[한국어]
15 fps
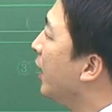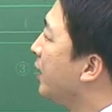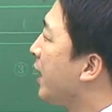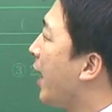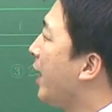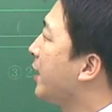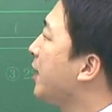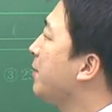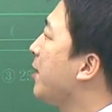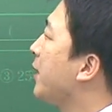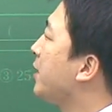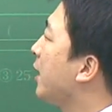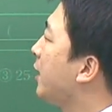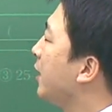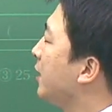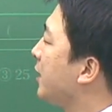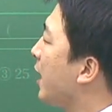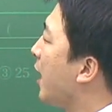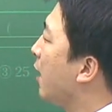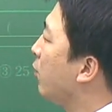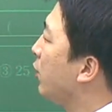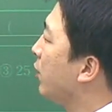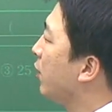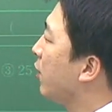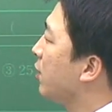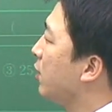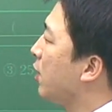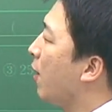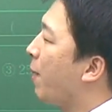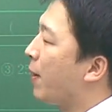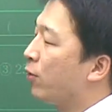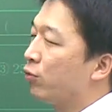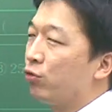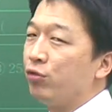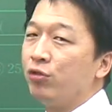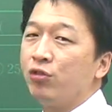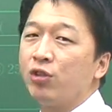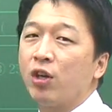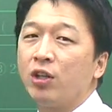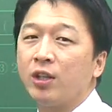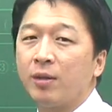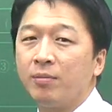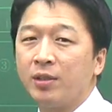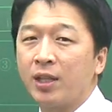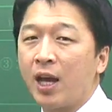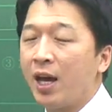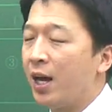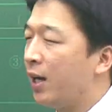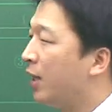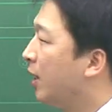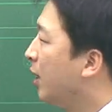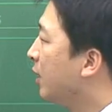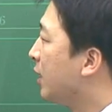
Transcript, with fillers: 자 핵심 예제에 등장하고 있는 것은요 바로 군수열이 됩니다.